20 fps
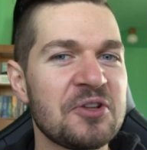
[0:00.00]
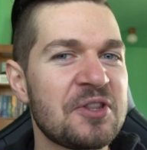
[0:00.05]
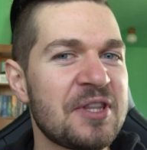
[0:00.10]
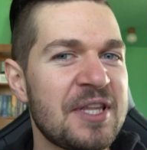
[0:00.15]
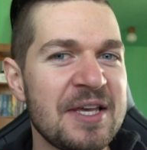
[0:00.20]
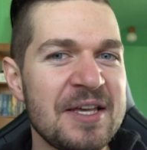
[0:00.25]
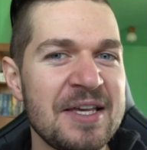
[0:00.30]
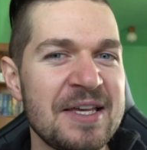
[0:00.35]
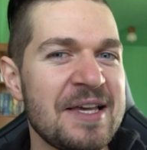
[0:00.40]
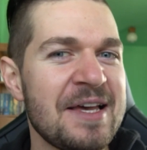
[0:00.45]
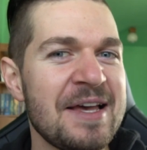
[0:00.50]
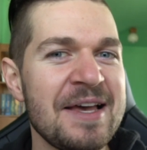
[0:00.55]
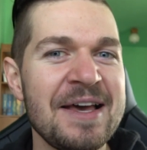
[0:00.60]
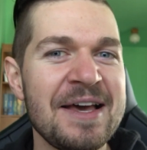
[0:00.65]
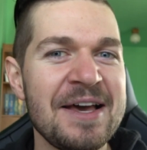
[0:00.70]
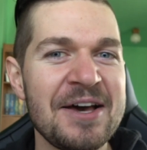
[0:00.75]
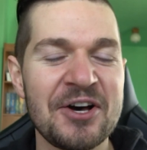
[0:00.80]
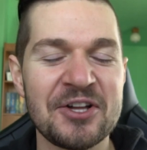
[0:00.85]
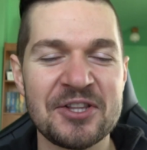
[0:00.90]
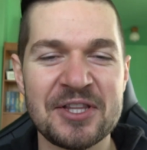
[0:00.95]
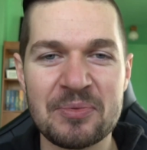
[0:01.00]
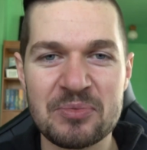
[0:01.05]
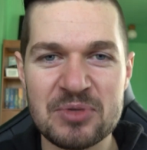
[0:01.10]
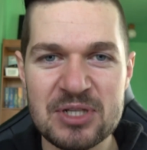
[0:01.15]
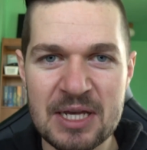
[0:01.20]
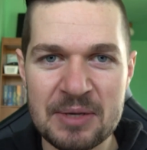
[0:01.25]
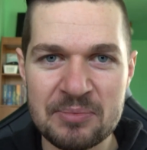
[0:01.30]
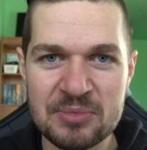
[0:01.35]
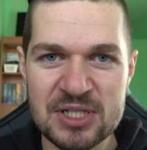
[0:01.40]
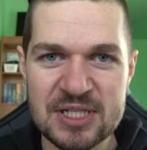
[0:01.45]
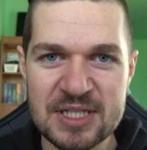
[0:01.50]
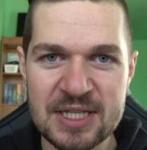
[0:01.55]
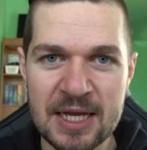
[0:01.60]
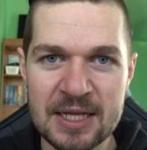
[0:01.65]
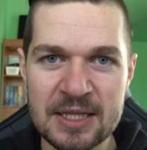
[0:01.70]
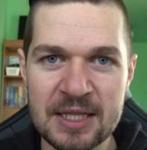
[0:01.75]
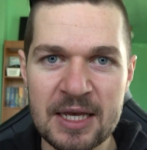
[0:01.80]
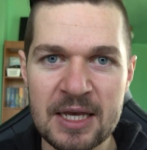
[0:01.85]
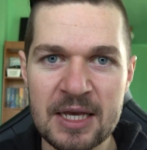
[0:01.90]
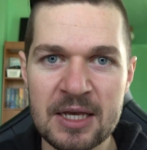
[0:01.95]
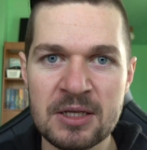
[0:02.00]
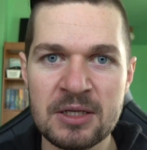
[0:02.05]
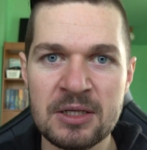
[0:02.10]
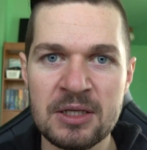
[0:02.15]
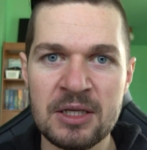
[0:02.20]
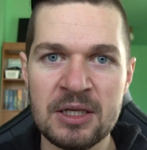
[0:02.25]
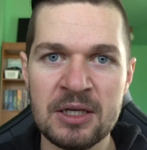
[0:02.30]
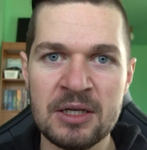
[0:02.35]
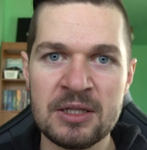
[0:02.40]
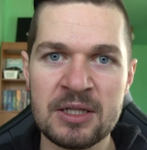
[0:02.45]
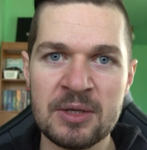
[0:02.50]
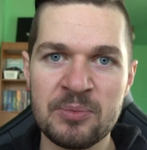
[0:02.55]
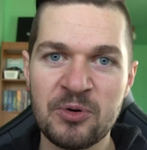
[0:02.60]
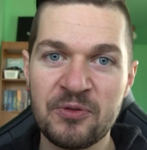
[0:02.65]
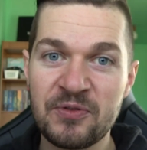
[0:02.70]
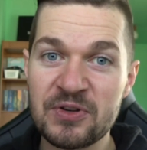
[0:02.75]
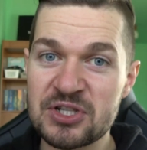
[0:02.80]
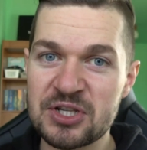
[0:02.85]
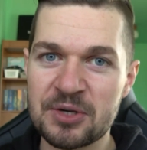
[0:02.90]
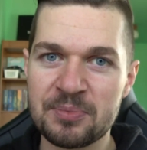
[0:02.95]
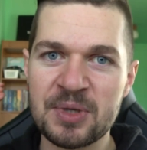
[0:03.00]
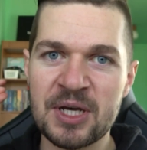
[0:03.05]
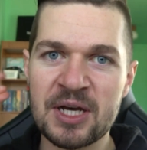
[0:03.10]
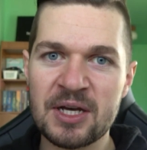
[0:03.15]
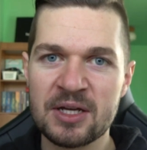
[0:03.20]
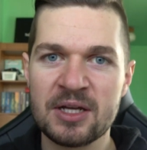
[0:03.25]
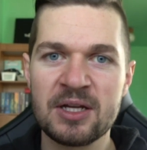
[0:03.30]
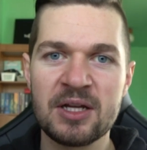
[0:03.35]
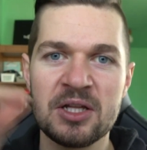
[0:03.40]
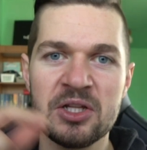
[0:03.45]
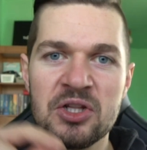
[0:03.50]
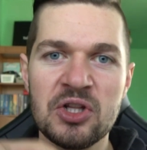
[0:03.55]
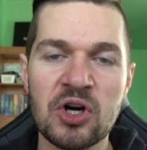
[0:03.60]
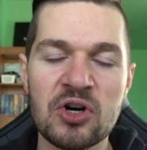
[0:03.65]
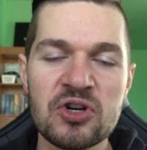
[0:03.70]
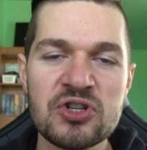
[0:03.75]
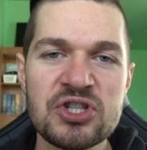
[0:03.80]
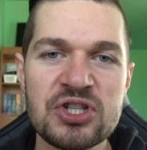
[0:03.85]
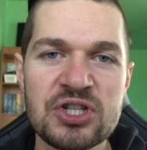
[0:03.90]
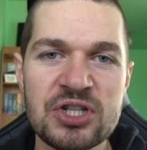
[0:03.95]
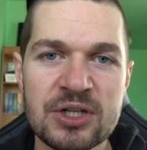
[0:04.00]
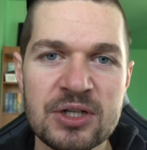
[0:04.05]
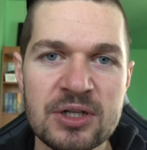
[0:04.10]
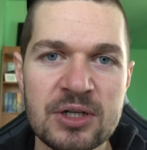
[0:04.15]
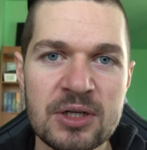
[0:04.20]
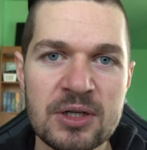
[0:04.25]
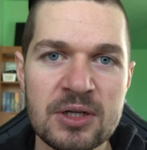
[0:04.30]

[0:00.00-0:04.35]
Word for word: o, tej, o tym całym stanie i gdy mówię sobie dość,